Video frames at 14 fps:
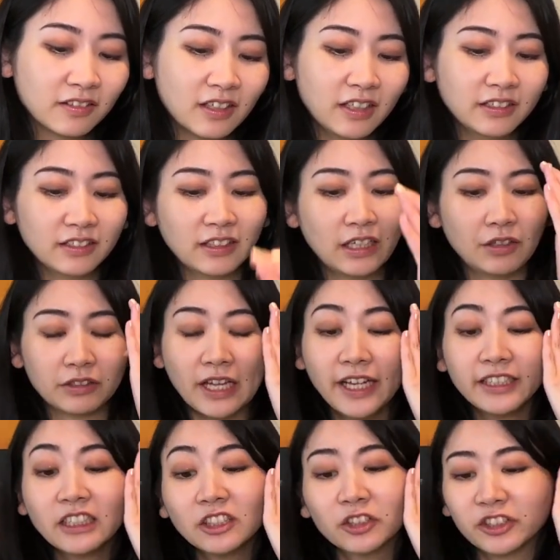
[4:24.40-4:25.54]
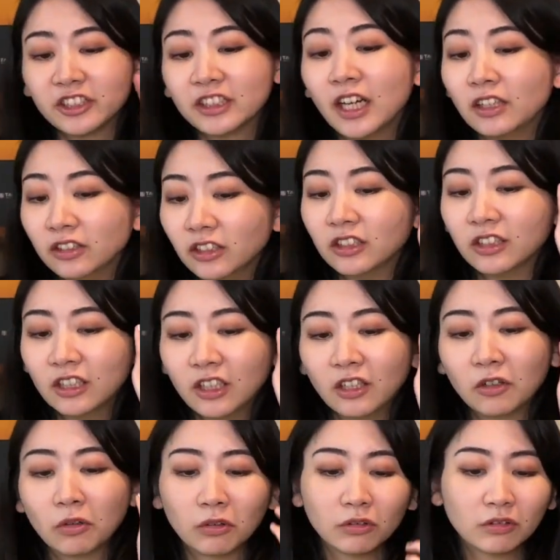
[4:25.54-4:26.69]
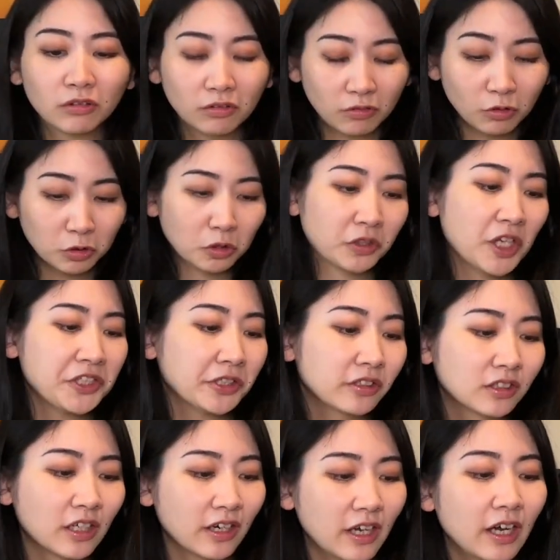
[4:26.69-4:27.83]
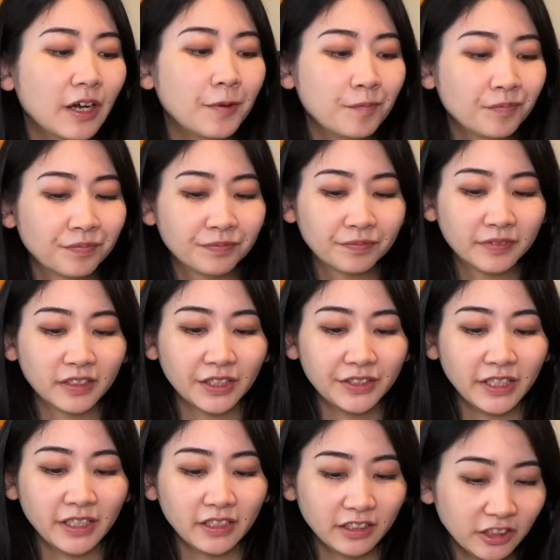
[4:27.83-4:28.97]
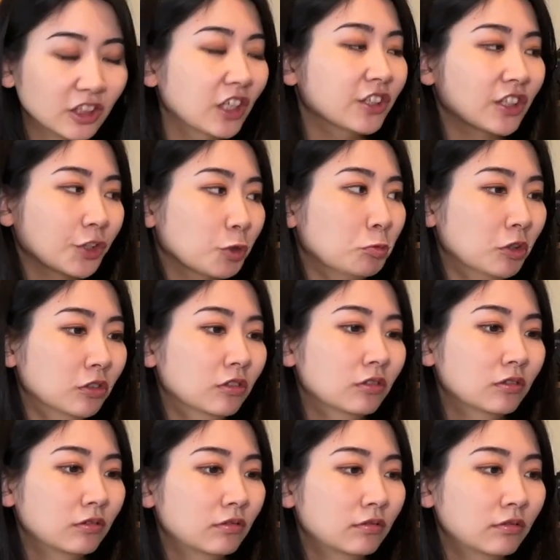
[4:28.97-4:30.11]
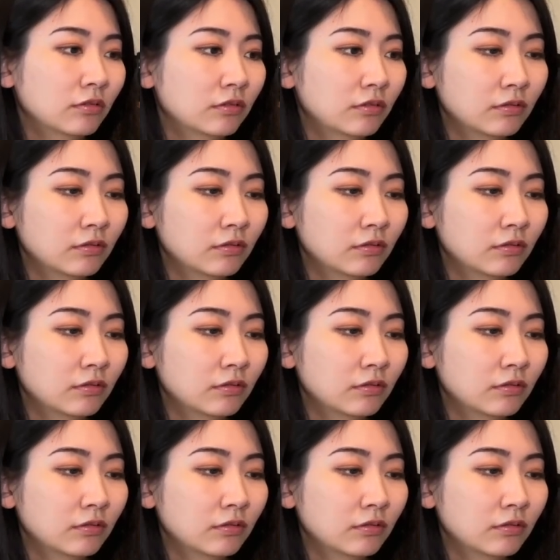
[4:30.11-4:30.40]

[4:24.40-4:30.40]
かあの第一印象と違う音を出してくるから、うん、なんかねいい感じだと思う。そうですか。